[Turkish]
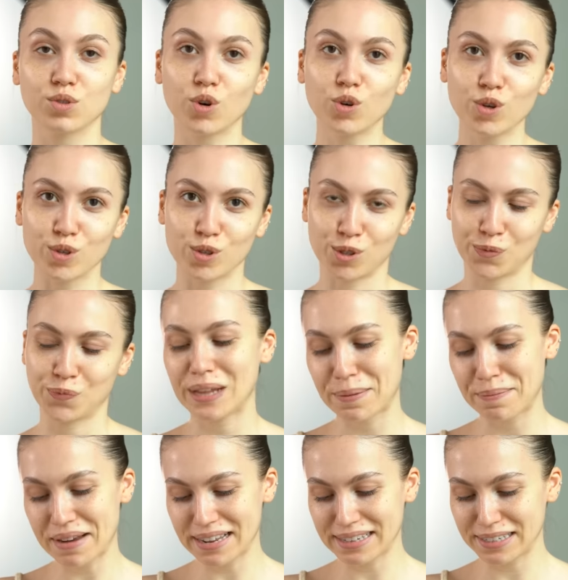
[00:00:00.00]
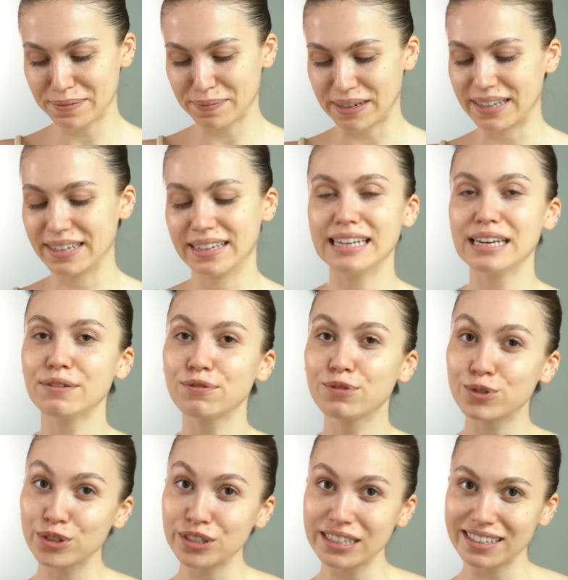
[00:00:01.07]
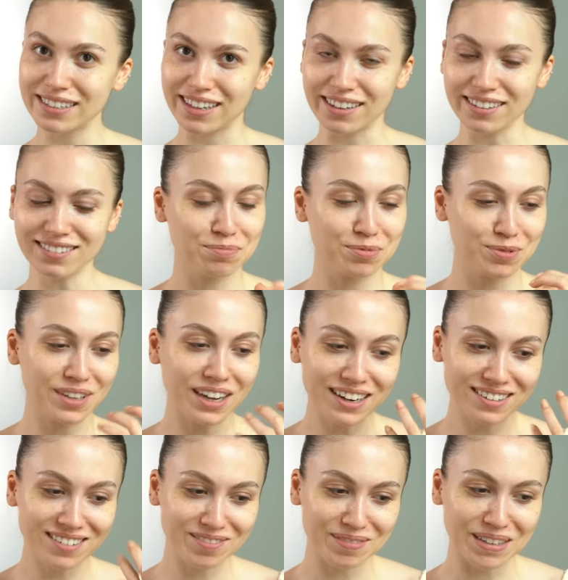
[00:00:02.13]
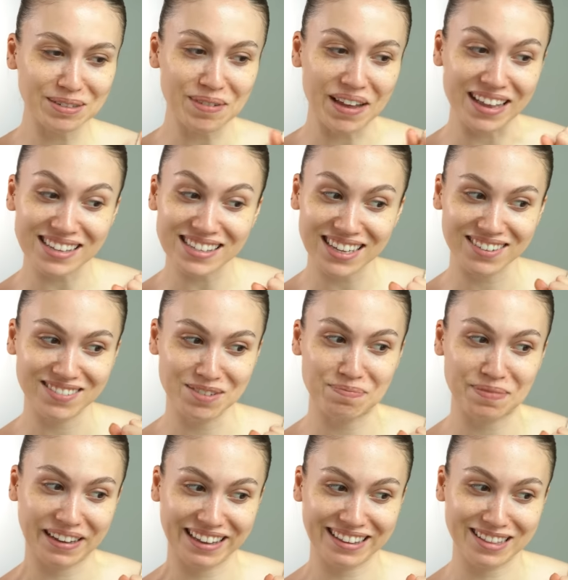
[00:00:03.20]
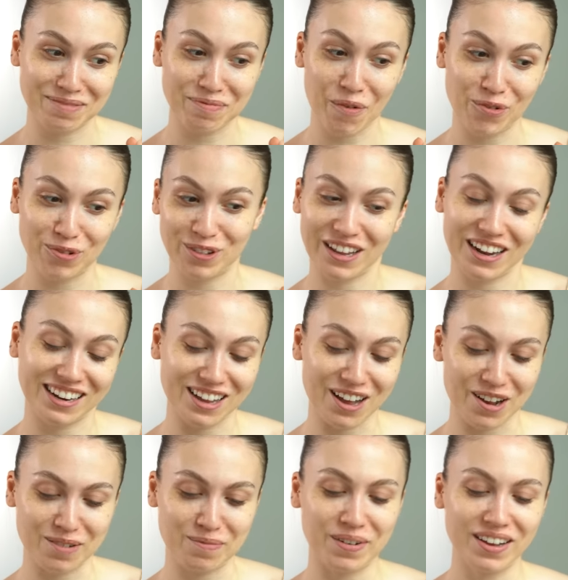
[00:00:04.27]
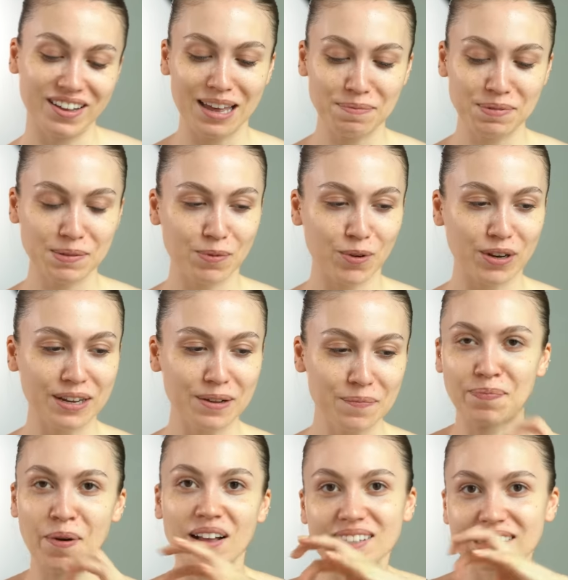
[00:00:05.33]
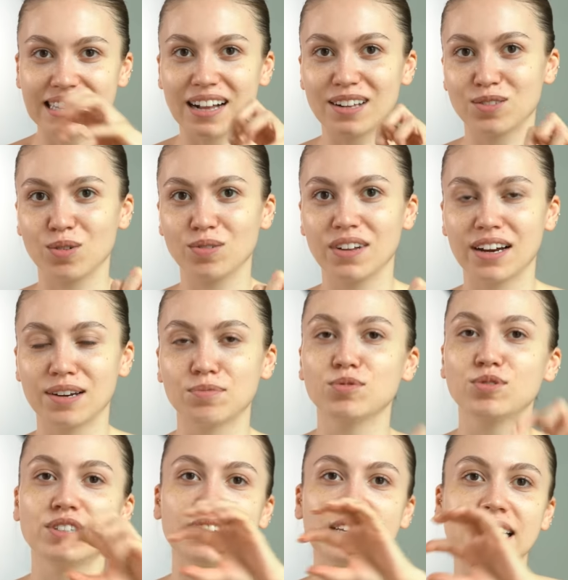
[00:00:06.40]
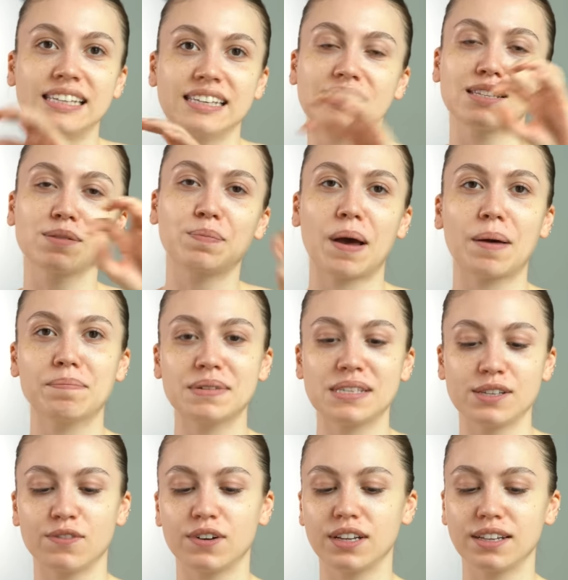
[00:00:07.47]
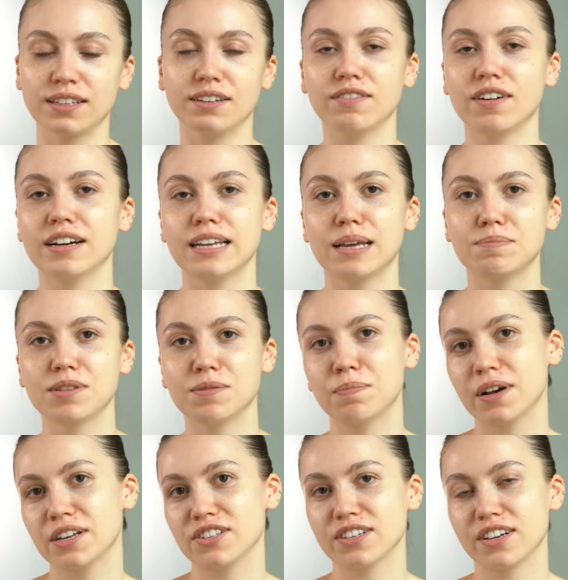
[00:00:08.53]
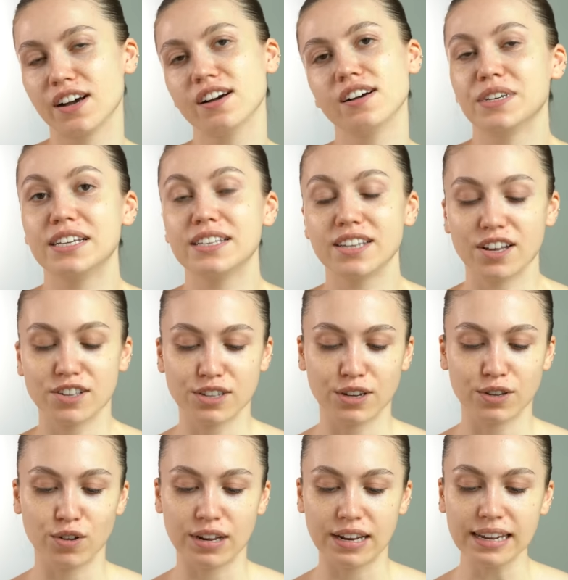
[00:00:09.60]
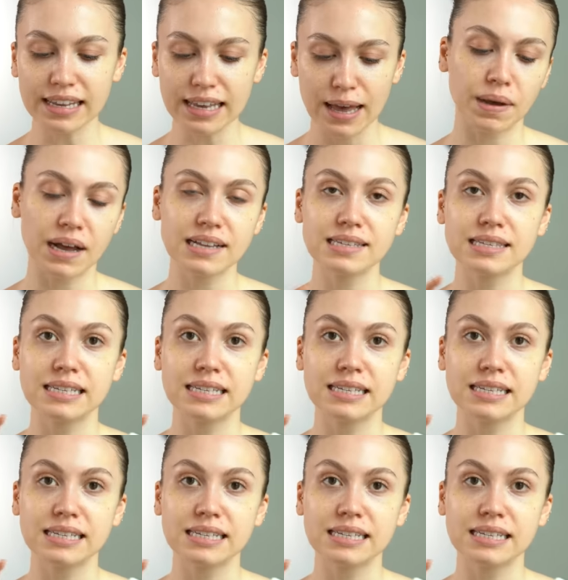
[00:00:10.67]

9. Nemlendirme. Yine Frudia'dan. Bunlar benim en sevdiğim paketleme oldular galiba. Hepsi böyle pastel tonlarda. Bunun işte lilası, pembesi falan da vardı. Hepsi başka ihtiyaçlara yönelik. Ben